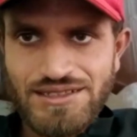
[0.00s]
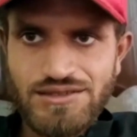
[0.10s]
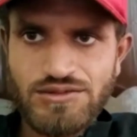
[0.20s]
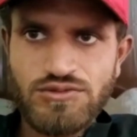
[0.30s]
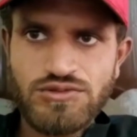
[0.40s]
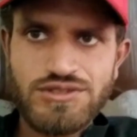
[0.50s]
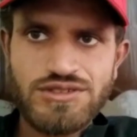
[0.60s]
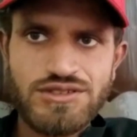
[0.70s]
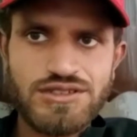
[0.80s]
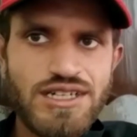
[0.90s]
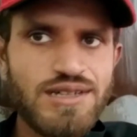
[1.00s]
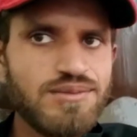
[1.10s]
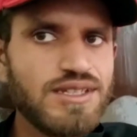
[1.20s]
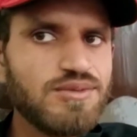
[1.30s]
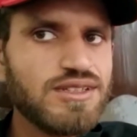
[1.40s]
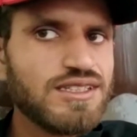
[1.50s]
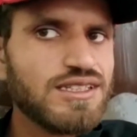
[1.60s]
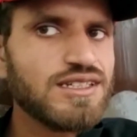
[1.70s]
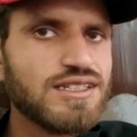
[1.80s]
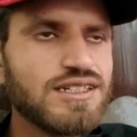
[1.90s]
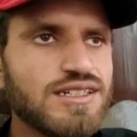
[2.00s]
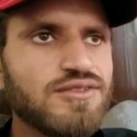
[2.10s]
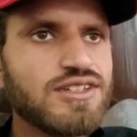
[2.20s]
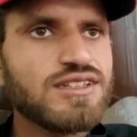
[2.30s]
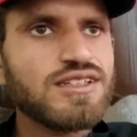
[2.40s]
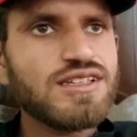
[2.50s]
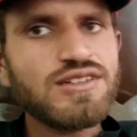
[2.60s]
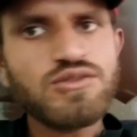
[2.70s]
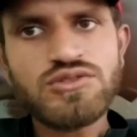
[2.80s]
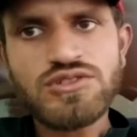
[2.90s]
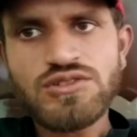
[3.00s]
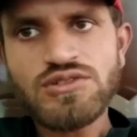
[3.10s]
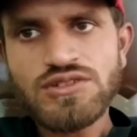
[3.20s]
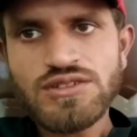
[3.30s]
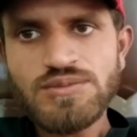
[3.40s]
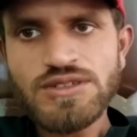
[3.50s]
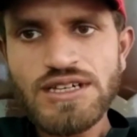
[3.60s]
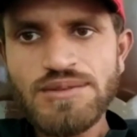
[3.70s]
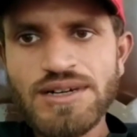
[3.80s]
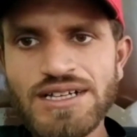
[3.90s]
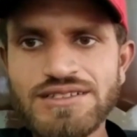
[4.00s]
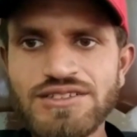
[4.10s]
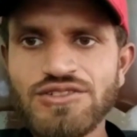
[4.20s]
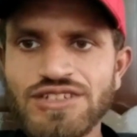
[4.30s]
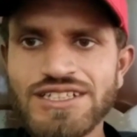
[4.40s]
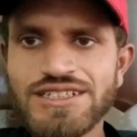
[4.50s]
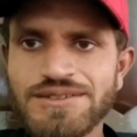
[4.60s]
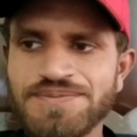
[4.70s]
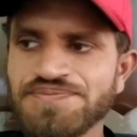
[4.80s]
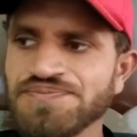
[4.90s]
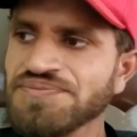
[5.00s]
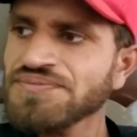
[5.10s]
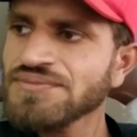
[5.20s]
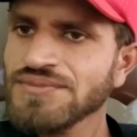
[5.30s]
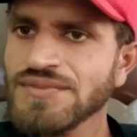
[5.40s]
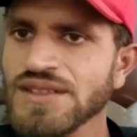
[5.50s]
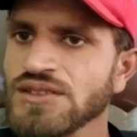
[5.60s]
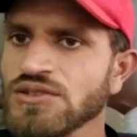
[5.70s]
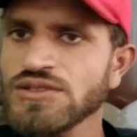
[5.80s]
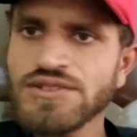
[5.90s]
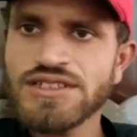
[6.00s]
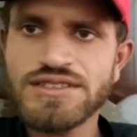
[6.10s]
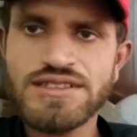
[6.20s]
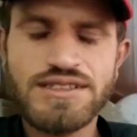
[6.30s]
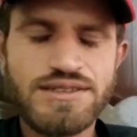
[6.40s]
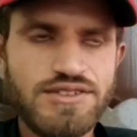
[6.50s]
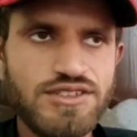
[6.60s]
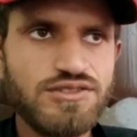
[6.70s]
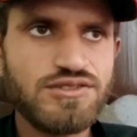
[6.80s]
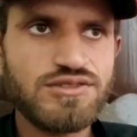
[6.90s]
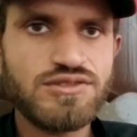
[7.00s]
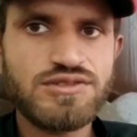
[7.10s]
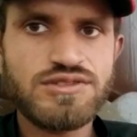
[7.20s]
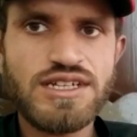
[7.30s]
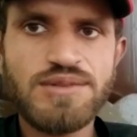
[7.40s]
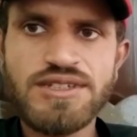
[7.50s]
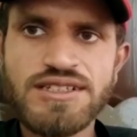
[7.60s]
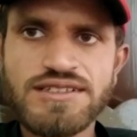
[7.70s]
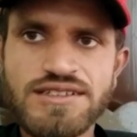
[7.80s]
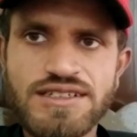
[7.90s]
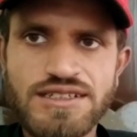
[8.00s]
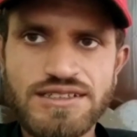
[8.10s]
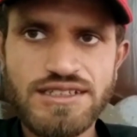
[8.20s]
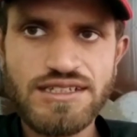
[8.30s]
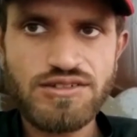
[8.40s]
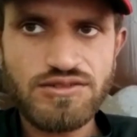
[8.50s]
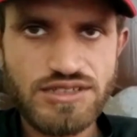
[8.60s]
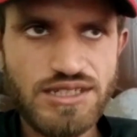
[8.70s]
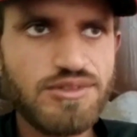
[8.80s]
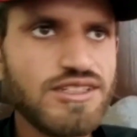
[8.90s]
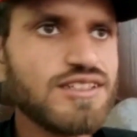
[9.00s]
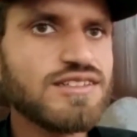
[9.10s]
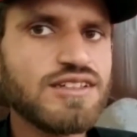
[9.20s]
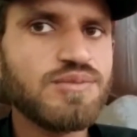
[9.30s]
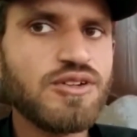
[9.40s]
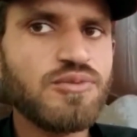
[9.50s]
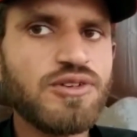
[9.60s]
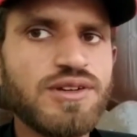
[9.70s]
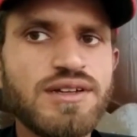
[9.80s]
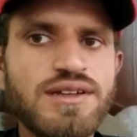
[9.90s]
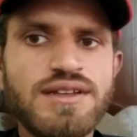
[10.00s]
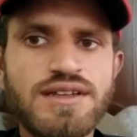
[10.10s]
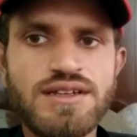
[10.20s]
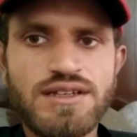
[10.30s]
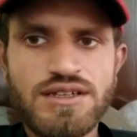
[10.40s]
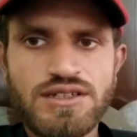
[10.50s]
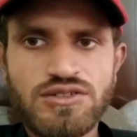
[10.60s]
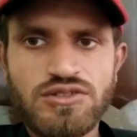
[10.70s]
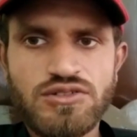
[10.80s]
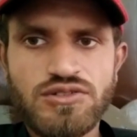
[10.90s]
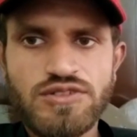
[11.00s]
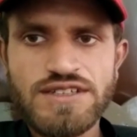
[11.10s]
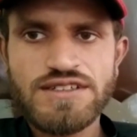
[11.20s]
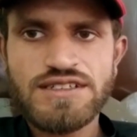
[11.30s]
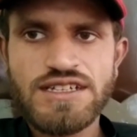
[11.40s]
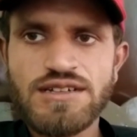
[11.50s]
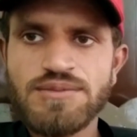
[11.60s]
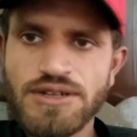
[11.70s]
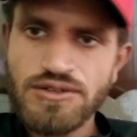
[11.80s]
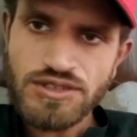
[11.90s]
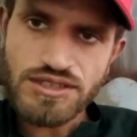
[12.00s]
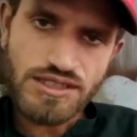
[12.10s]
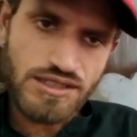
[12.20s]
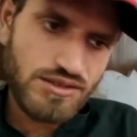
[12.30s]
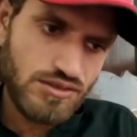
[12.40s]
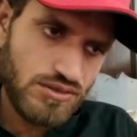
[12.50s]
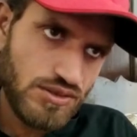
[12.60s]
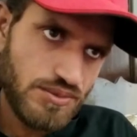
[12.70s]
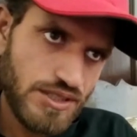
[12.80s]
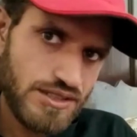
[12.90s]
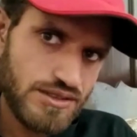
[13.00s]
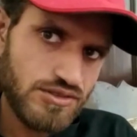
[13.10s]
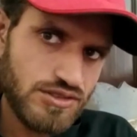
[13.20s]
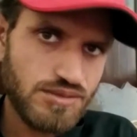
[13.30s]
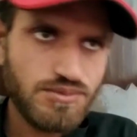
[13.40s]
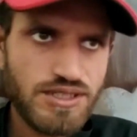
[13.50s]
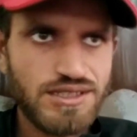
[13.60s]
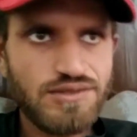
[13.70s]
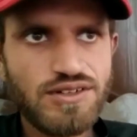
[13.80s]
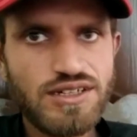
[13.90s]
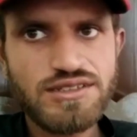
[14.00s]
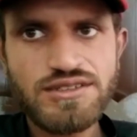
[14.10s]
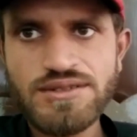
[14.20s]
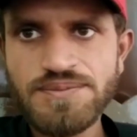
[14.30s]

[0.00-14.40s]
तो कुछ टाइम नहीं मिलता था क्रिकेट की वजह से कुछ खुद भी हम आलसी हो गए थे तो इस वजह से वीडियोस को टाइम नहीं दे सके चैनल को टाइम नहीं दे सके प्रॉपर तो वैसे चैनल पड़ा हुआ था तो हमारे छोटे भाई अफाद